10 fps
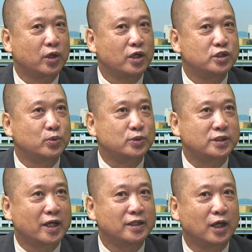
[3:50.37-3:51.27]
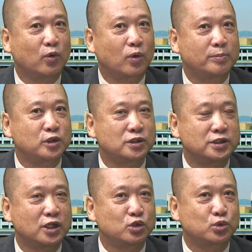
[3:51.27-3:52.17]
对于1953年我们
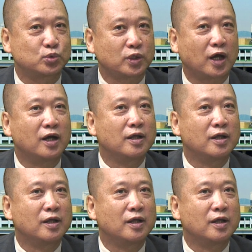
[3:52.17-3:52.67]
签署的